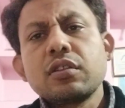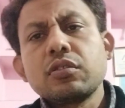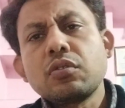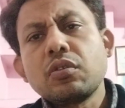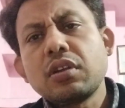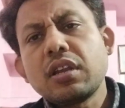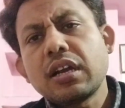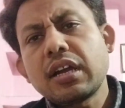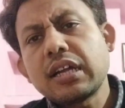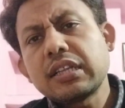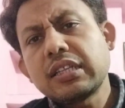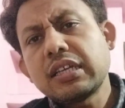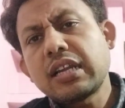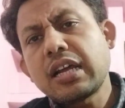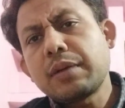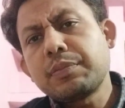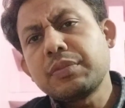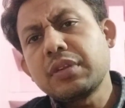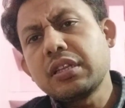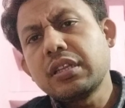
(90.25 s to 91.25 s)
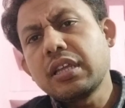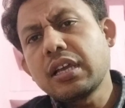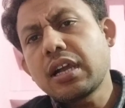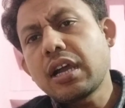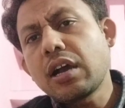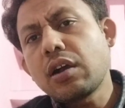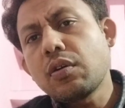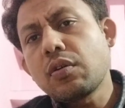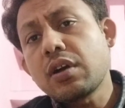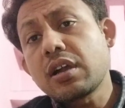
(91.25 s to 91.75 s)
तो लगातार आपने
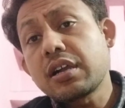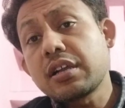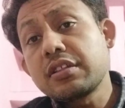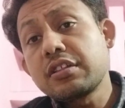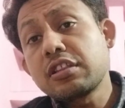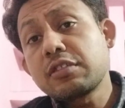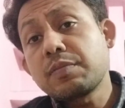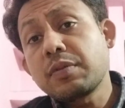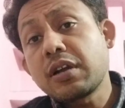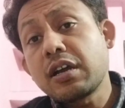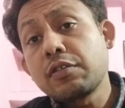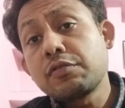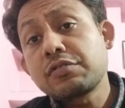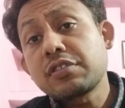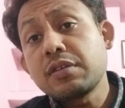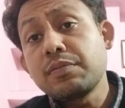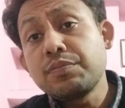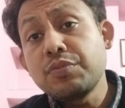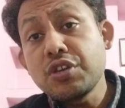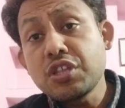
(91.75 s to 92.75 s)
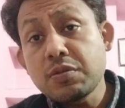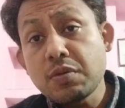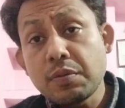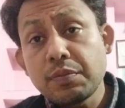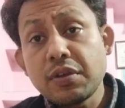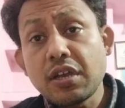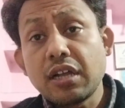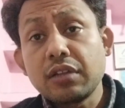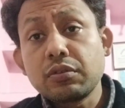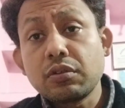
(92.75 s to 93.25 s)
देखा होगा कि जिस प्रकार उसके बीच में
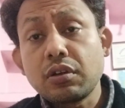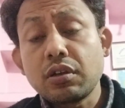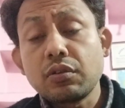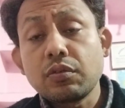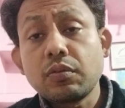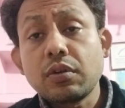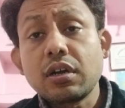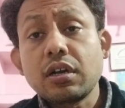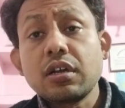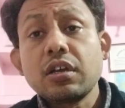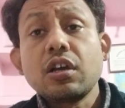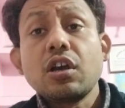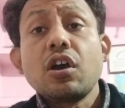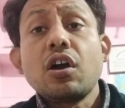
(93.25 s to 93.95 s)
भी आंदोलन हुआ